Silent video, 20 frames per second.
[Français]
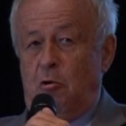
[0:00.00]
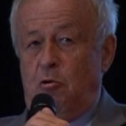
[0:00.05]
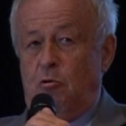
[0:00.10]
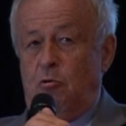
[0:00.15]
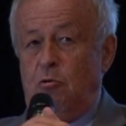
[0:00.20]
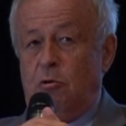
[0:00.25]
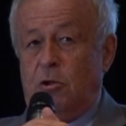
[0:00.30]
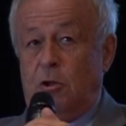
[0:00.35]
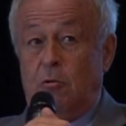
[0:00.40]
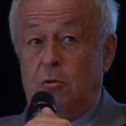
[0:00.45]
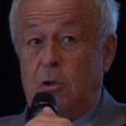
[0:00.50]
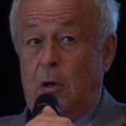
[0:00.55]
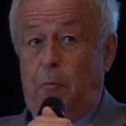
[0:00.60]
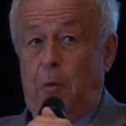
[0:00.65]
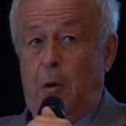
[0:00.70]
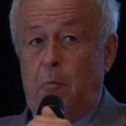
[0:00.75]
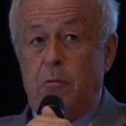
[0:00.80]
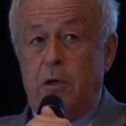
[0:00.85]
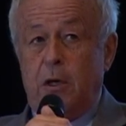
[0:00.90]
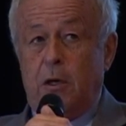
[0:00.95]
Nous, ça ne nous a pas
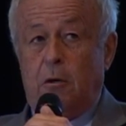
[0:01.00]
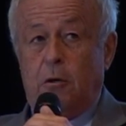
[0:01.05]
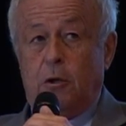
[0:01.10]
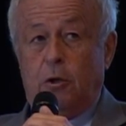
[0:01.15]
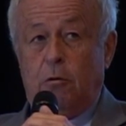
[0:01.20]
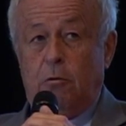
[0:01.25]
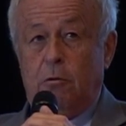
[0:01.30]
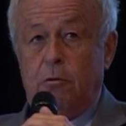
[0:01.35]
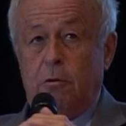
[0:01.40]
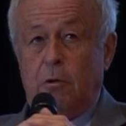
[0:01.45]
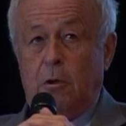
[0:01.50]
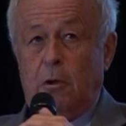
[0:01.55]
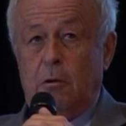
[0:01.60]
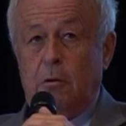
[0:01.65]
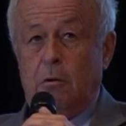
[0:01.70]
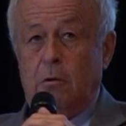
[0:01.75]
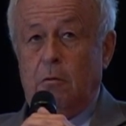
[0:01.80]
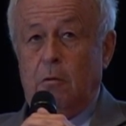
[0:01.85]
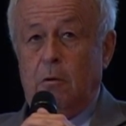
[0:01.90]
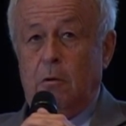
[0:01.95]
amené grand-chose, hein.
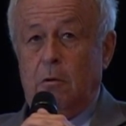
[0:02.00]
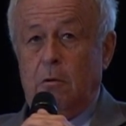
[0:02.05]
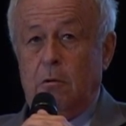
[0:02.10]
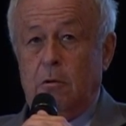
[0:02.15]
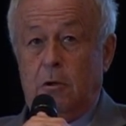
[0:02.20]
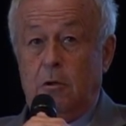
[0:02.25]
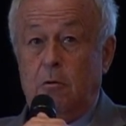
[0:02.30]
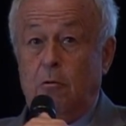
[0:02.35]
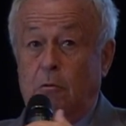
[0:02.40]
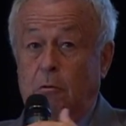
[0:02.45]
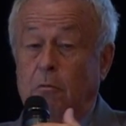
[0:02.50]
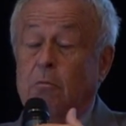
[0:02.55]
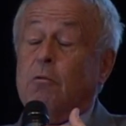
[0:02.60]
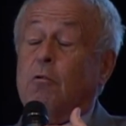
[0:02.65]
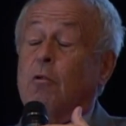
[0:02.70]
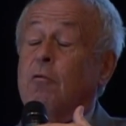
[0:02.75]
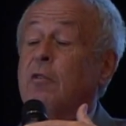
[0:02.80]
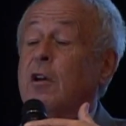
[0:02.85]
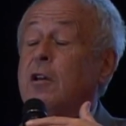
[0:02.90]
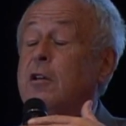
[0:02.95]
euh, sinon
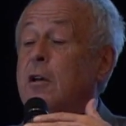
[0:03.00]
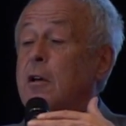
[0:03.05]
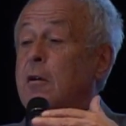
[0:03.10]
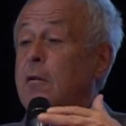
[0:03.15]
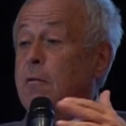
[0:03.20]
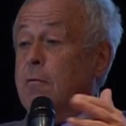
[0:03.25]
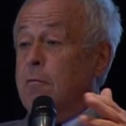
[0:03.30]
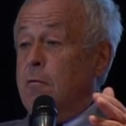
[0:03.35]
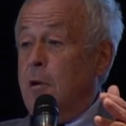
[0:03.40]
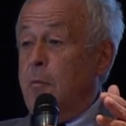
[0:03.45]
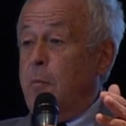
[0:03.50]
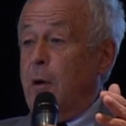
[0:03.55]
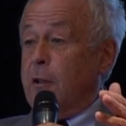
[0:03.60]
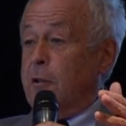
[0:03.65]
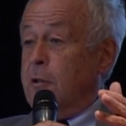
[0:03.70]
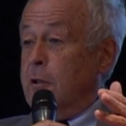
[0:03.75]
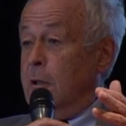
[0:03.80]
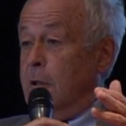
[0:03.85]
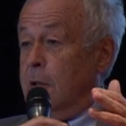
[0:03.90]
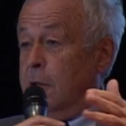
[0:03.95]
que Vindel voulait
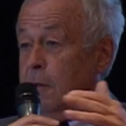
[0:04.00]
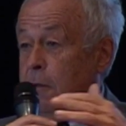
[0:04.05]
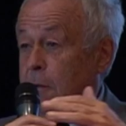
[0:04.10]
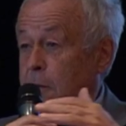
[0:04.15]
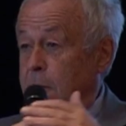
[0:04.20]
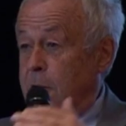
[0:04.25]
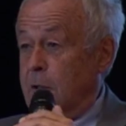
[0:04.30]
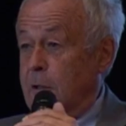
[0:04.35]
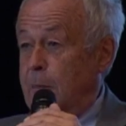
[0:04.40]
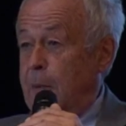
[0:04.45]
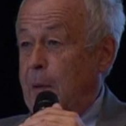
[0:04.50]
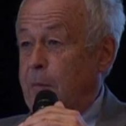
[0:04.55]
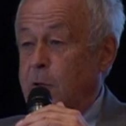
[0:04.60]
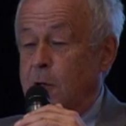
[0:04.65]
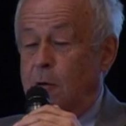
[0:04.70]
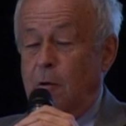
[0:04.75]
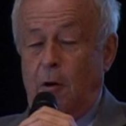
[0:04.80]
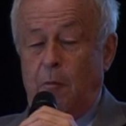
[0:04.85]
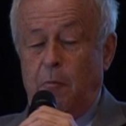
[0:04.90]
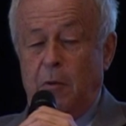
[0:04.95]
partir et que ça a permis de
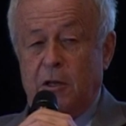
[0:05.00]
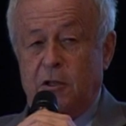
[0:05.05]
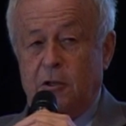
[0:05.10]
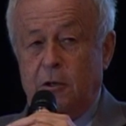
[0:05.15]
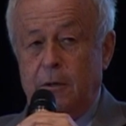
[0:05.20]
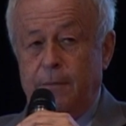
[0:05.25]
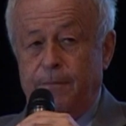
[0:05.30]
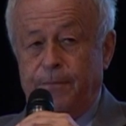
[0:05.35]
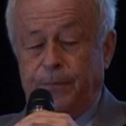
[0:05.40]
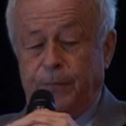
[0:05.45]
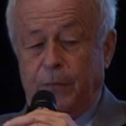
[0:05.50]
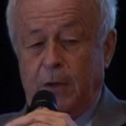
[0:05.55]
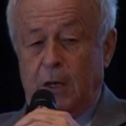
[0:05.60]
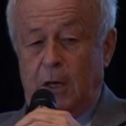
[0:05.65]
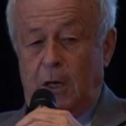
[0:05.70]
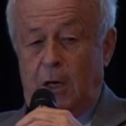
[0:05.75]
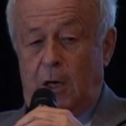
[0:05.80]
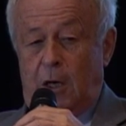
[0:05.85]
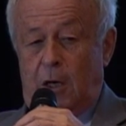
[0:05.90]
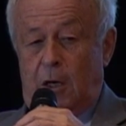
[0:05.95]
le remplacer,
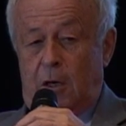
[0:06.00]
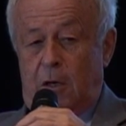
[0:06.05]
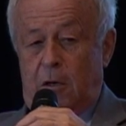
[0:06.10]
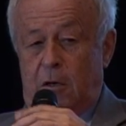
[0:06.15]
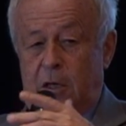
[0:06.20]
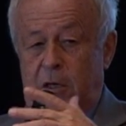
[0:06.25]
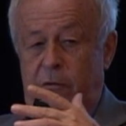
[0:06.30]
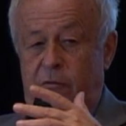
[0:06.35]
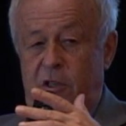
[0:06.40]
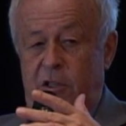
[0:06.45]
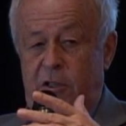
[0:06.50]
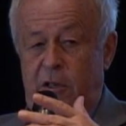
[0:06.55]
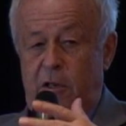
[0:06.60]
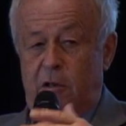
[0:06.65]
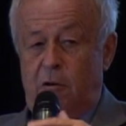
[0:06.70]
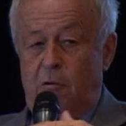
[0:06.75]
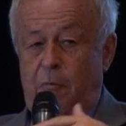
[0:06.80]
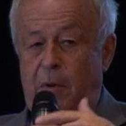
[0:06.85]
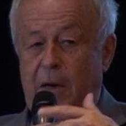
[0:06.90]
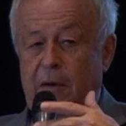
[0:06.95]
que j'avais essayé
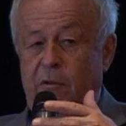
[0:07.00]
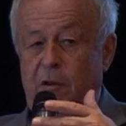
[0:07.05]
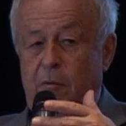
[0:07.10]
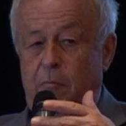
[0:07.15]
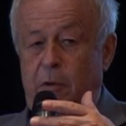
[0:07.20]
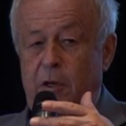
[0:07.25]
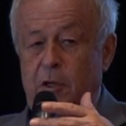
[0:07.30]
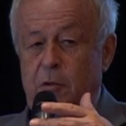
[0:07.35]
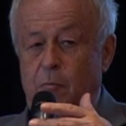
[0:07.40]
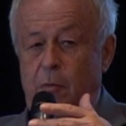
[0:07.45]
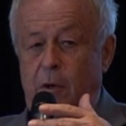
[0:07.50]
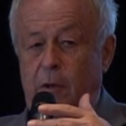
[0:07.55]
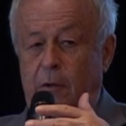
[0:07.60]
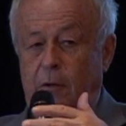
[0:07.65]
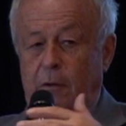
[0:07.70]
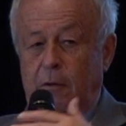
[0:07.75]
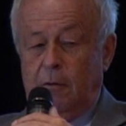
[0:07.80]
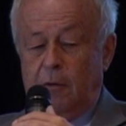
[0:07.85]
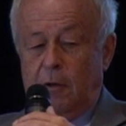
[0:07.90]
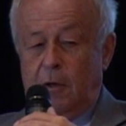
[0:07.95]
le private placement
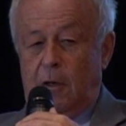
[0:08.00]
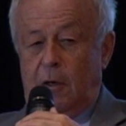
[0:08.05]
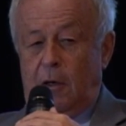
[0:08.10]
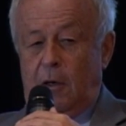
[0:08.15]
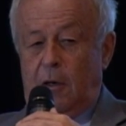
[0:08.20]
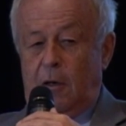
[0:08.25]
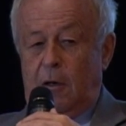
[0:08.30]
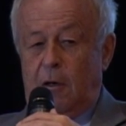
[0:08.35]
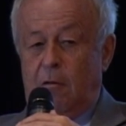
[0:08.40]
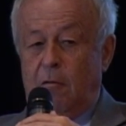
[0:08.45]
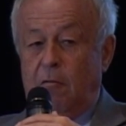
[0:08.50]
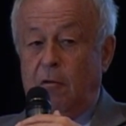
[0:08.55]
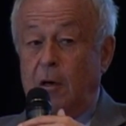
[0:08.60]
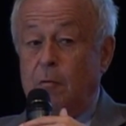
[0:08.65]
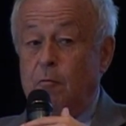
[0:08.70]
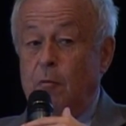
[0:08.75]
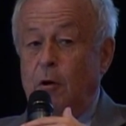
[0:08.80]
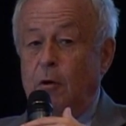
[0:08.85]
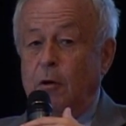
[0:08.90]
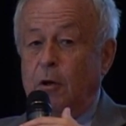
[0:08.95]
et que
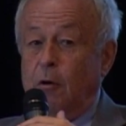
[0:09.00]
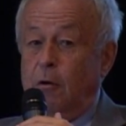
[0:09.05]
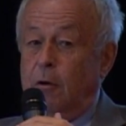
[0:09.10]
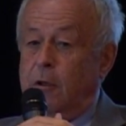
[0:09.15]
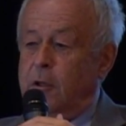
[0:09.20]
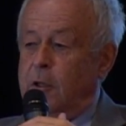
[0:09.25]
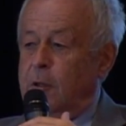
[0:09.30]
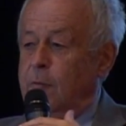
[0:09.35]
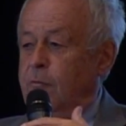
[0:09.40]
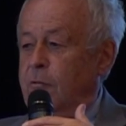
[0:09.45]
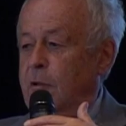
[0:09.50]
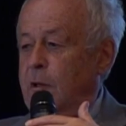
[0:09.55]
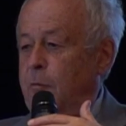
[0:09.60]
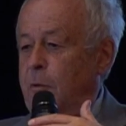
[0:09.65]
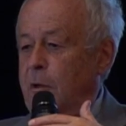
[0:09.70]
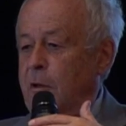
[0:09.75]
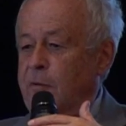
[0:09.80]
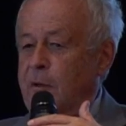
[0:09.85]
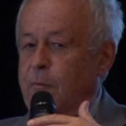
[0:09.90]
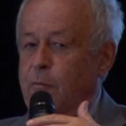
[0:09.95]
vraiment que les types voulaient
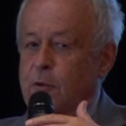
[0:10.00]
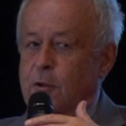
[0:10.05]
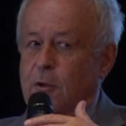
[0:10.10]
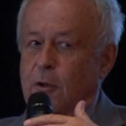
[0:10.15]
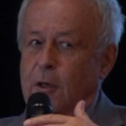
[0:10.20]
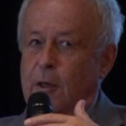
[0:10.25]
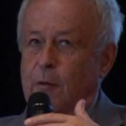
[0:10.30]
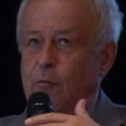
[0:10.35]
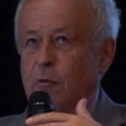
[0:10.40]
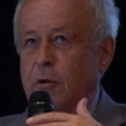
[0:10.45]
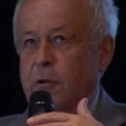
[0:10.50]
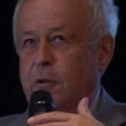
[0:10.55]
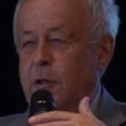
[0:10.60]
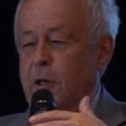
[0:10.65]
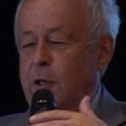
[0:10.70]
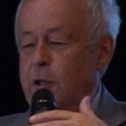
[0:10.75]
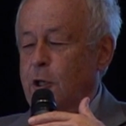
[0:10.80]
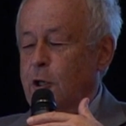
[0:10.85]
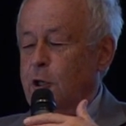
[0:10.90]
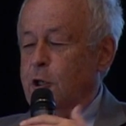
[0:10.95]
prendre 20% de la boîte et
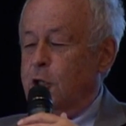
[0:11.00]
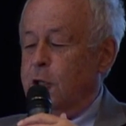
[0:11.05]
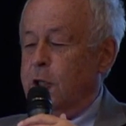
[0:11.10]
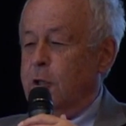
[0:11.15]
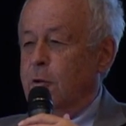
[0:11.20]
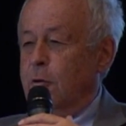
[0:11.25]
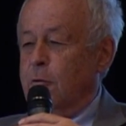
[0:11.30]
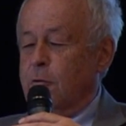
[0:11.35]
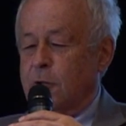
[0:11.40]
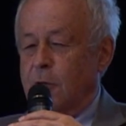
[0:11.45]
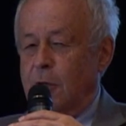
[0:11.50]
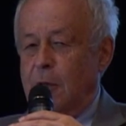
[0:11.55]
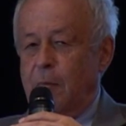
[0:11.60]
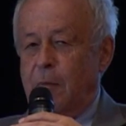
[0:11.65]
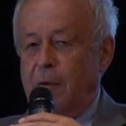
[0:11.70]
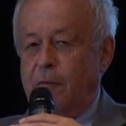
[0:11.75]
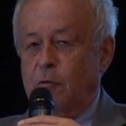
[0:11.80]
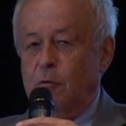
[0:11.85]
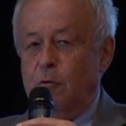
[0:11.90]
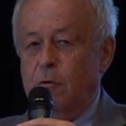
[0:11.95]
la diriger, donc ça n'a
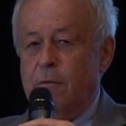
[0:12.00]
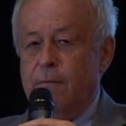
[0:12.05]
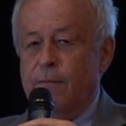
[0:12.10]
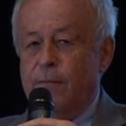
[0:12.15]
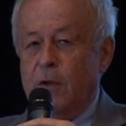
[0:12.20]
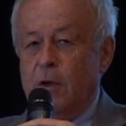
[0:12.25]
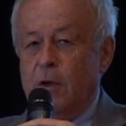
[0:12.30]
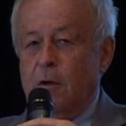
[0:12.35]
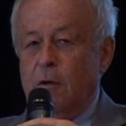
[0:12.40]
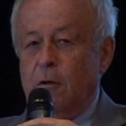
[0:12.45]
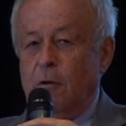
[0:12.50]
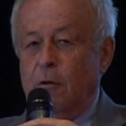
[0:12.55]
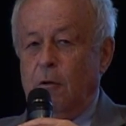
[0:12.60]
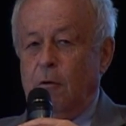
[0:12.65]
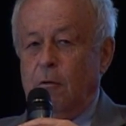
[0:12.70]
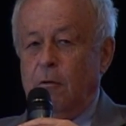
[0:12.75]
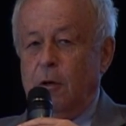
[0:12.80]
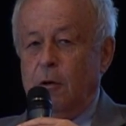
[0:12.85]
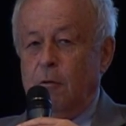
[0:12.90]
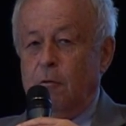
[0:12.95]
pas voulu.
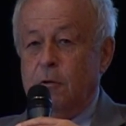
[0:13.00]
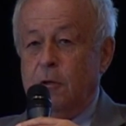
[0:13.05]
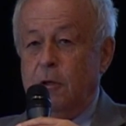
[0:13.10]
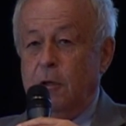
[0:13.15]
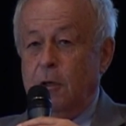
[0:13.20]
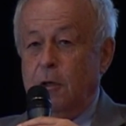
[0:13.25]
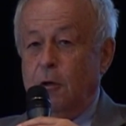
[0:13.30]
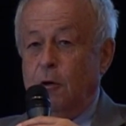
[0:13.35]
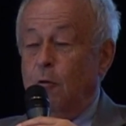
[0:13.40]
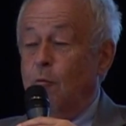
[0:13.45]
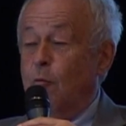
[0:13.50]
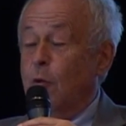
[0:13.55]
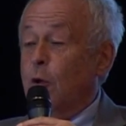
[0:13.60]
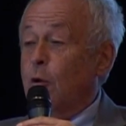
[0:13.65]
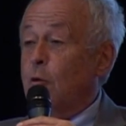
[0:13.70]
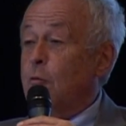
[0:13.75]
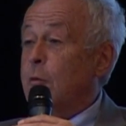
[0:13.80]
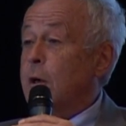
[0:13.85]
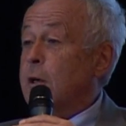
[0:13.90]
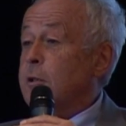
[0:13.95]
Donc on a considéré que le
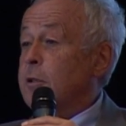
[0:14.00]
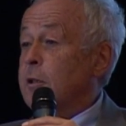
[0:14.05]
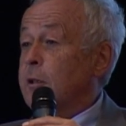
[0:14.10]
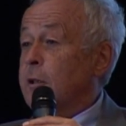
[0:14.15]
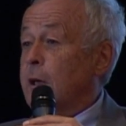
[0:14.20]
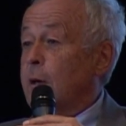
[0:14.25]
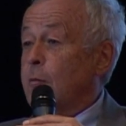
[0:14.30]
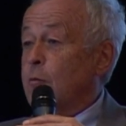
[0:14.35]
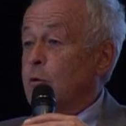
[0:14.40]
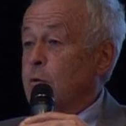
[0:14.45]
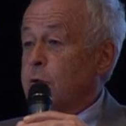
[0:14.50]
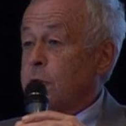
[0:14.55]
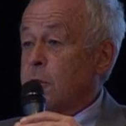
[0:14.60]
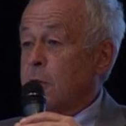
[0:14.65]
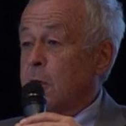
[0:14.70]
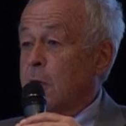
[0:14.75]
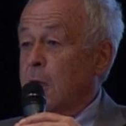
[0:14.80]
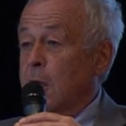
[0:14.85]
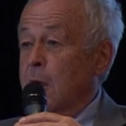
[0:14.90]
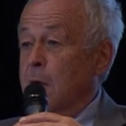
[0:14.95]
moindre mal c'était la bourse,
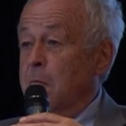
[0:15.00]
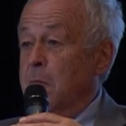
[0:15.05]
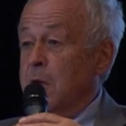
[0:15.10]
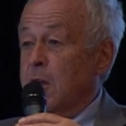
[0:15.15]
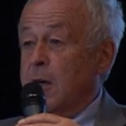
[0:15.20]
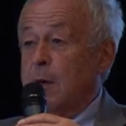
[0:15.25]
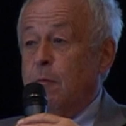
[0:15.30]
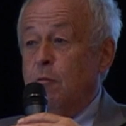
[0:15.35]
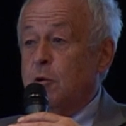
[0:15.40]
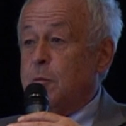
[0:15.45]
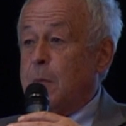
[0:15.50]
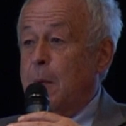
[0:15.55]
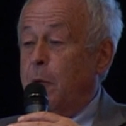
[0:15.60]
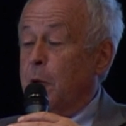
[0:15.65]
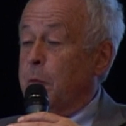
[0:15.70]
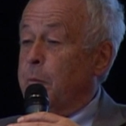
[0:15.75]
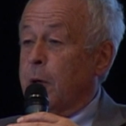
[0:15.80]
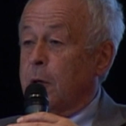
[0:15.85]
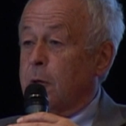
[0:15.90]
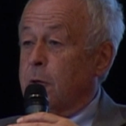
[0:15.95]
mais que la bourse ne
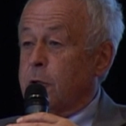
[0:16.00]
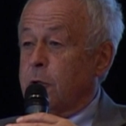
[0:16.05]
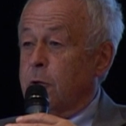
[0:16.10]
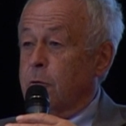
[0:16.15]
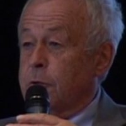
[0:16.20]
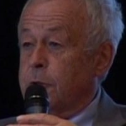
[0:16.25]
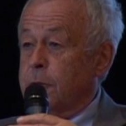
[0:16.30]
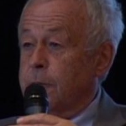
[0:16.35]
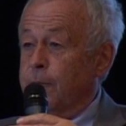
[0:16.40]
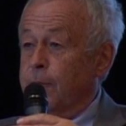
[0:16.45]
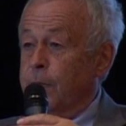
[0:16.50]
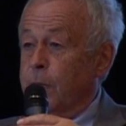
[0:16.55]
m'apporte pas grand-chose.